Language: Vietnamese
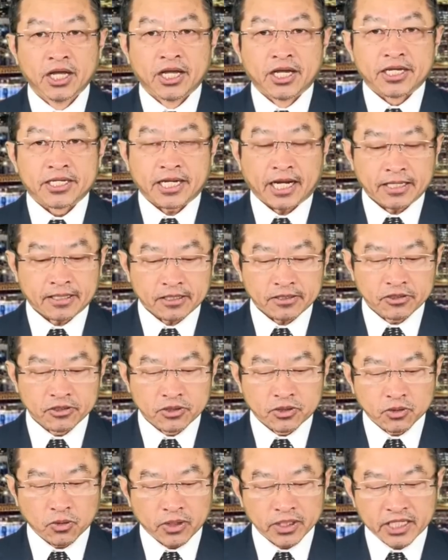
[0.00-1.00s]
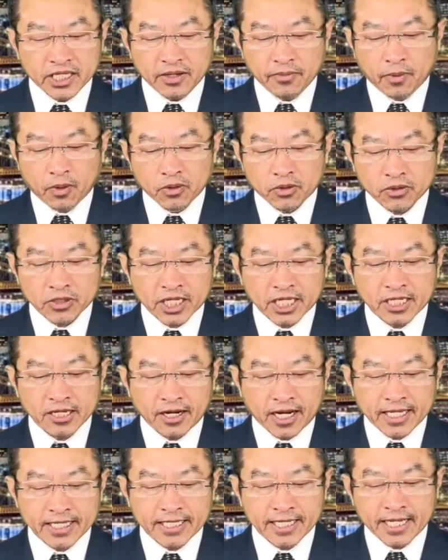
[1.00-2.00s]
sai sao sự tuôn gì mùng rồi tết chờ
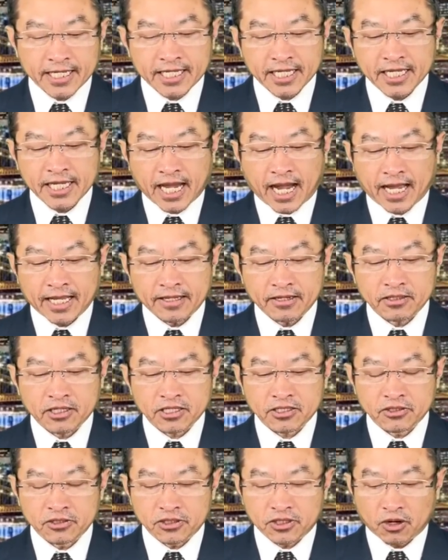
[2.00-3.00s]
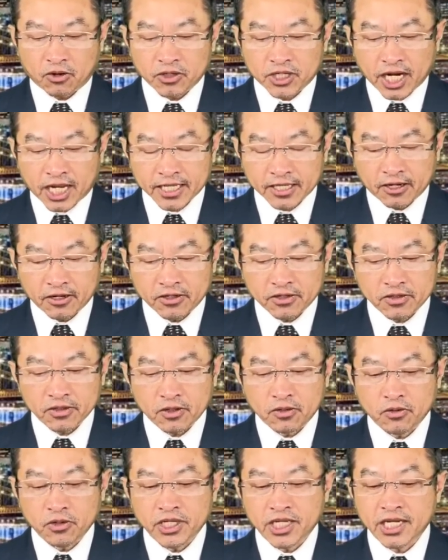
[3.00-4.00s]
lá xia à, tí già tới sao sự tàu cha tàu trong
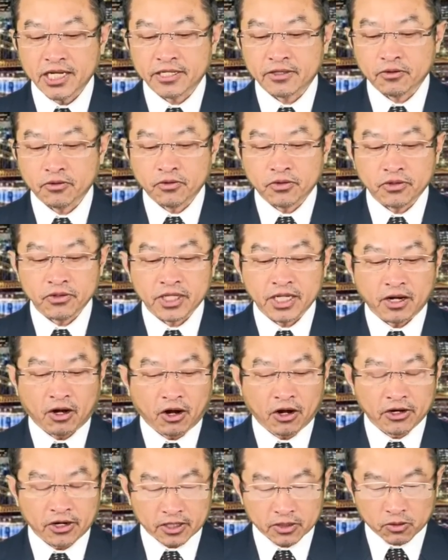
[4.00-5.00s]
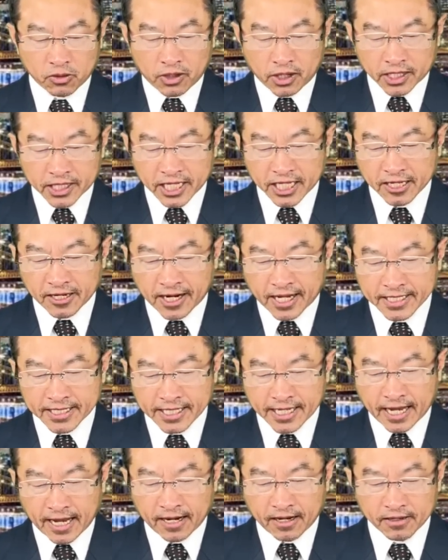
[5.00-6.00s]
tàu ý liền tàu nuôi thì o nọ tua tết chờ lá
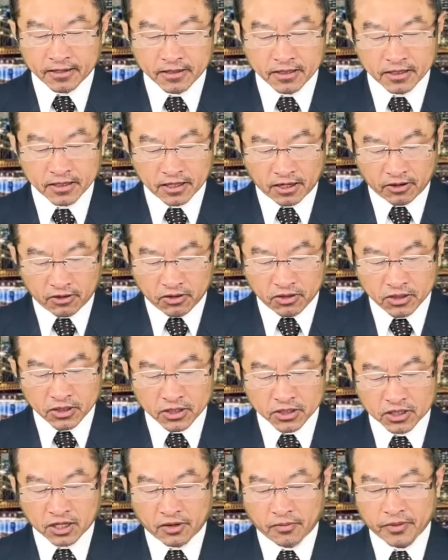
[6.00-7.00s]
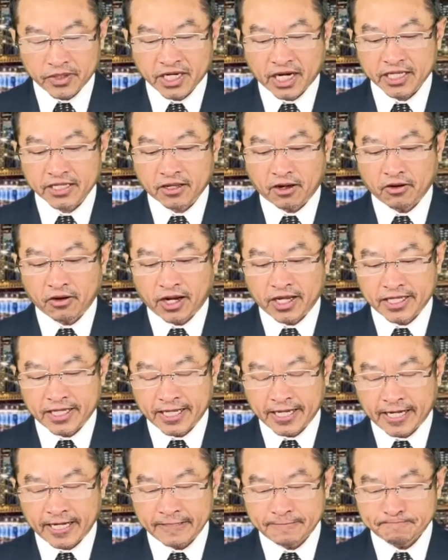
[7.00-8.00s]
xìa à, lỡ tao một chai tàu hai
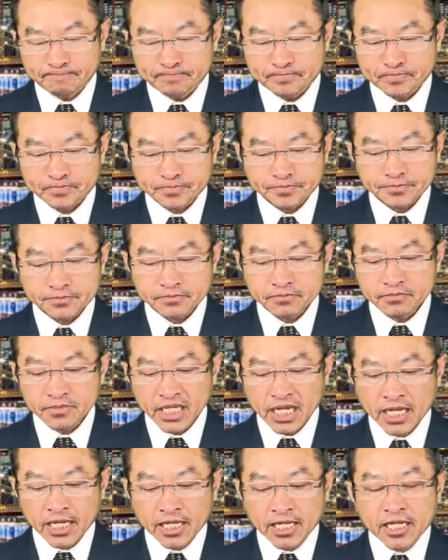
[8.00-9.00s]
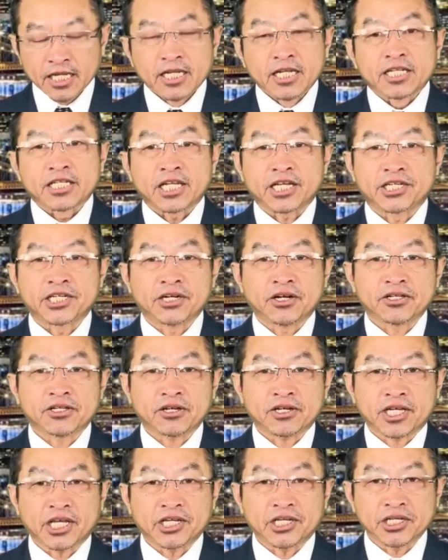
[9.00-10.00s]
tia à. ta xin nói cho
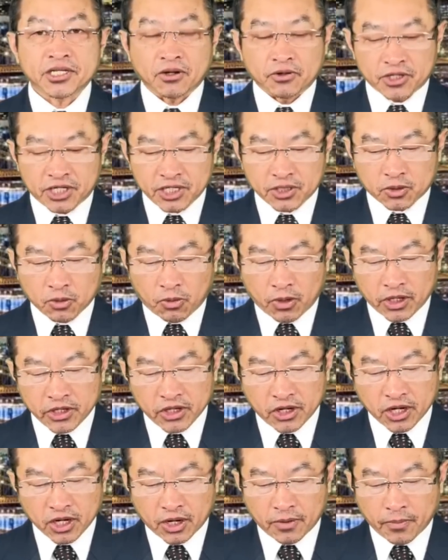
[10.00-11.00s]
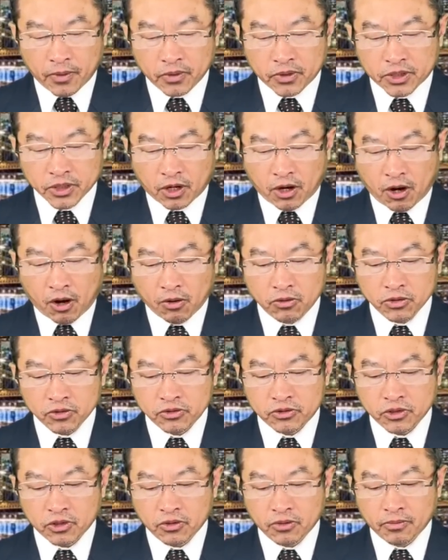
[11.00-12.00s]
cái xin tàu xin tua nhớ là một trâu hồ luôn
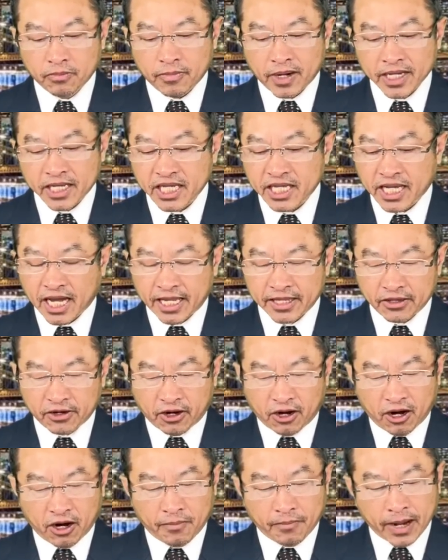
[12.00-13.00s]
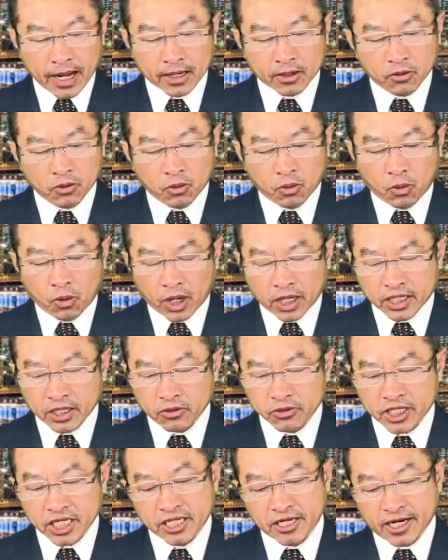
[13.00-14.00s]
rồi mà khi cả nó mà cứ qua
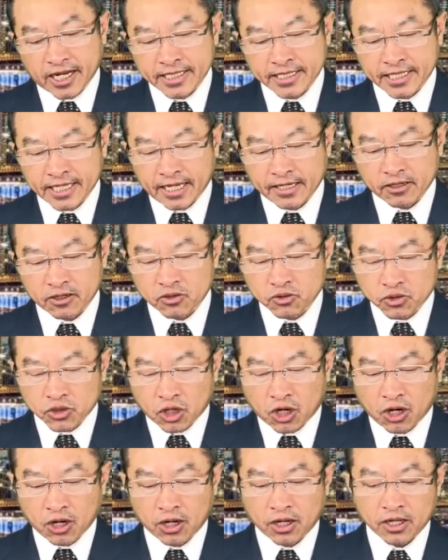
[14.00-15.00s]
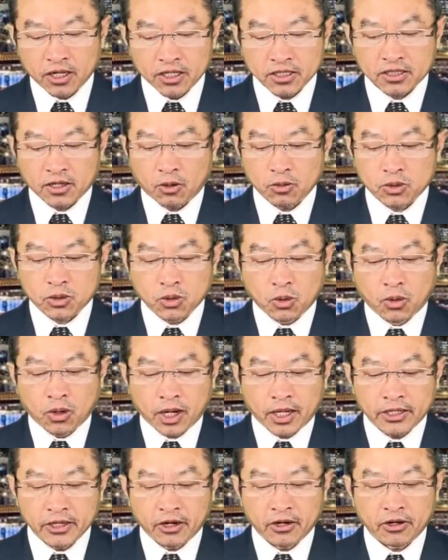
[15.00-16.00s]
trâu tết chờ lá xìa cho thúc trò tàu
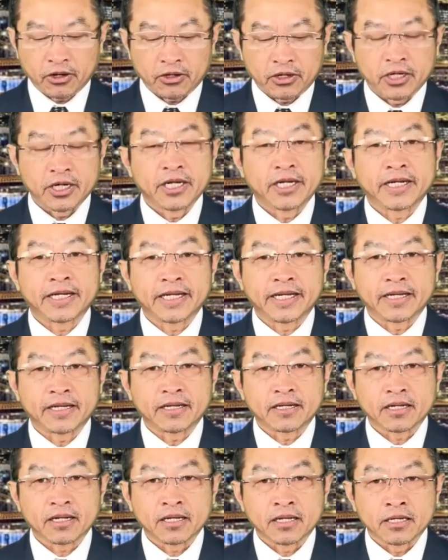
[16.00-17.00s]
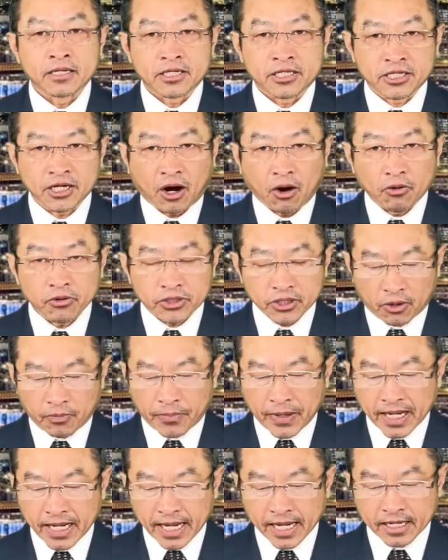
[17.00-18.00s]
tua giờ trâu chỗ
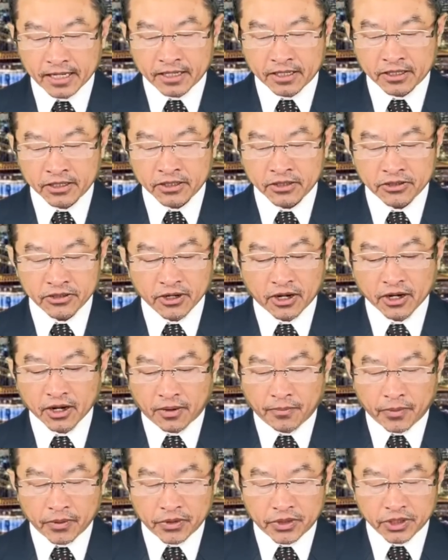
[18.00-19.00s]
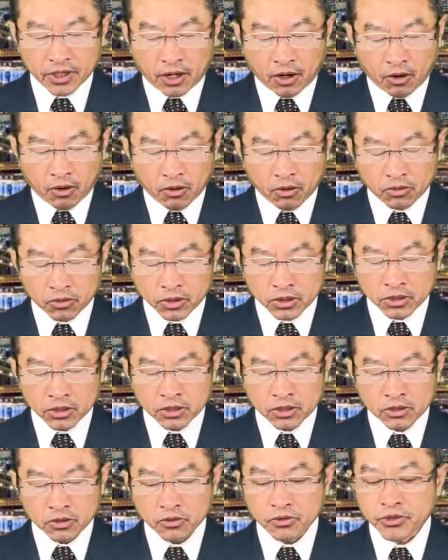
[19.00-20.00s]
bé lên nhớ là một trâu hồ
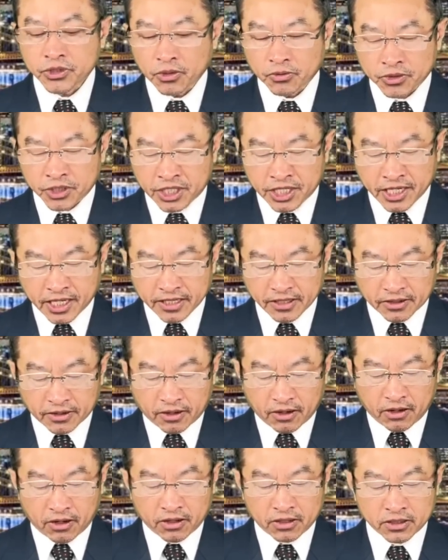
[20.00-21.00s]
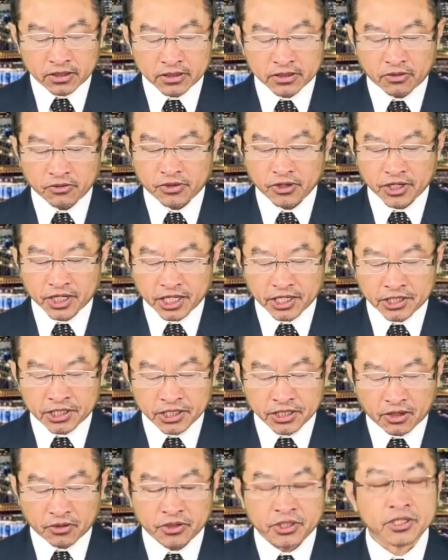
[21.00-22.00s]
lúc trong chiến rồi nó trâu cho cái
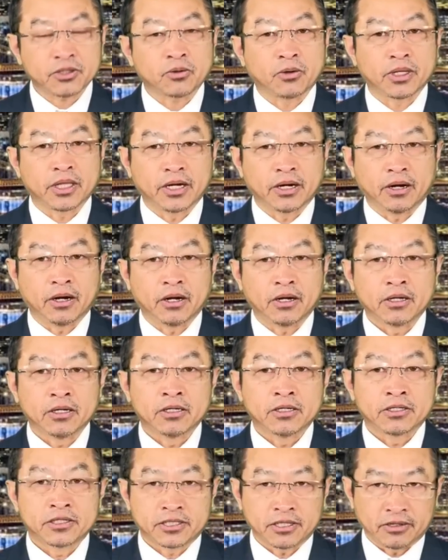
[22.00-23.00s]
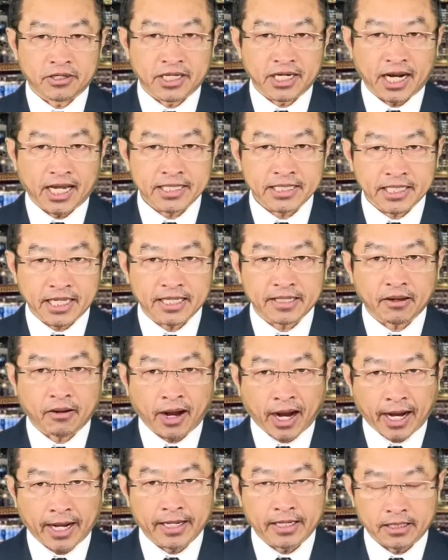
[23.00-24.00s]
xin tàu xin tua nó trở đi lá xìa tàu
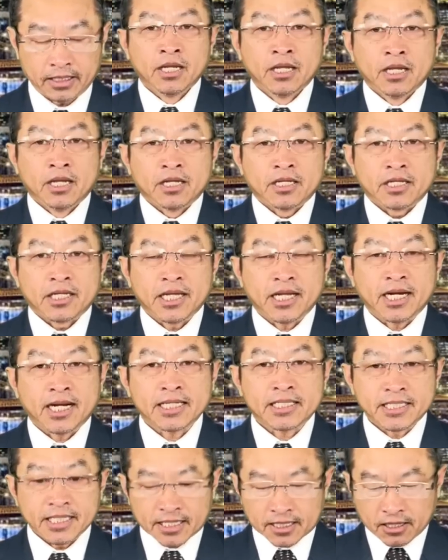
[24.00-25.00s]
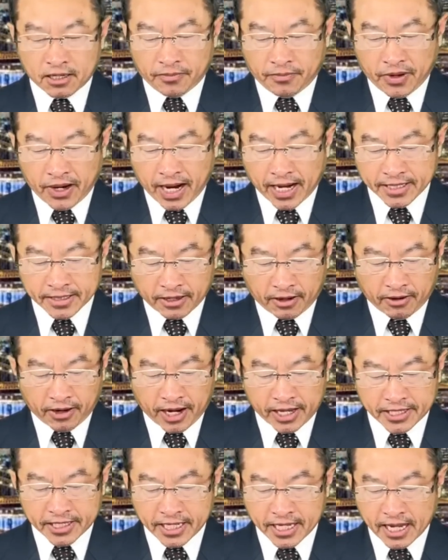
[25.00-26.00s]
hải thế là xìa tao là một hai tờ
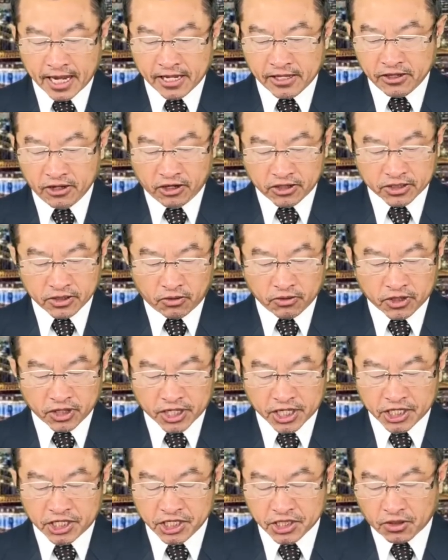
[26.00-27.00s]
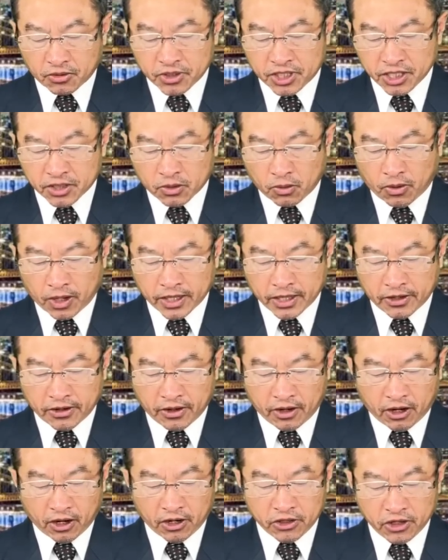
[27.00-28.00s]
hai tia nhớ trâu cho cái sinh đầu sinh tua nữa
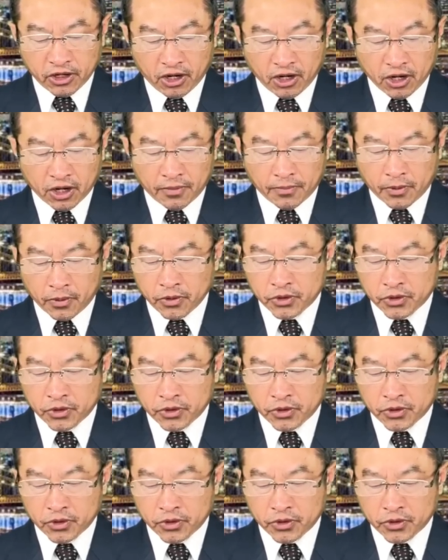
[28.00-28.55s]
nó nhớ là một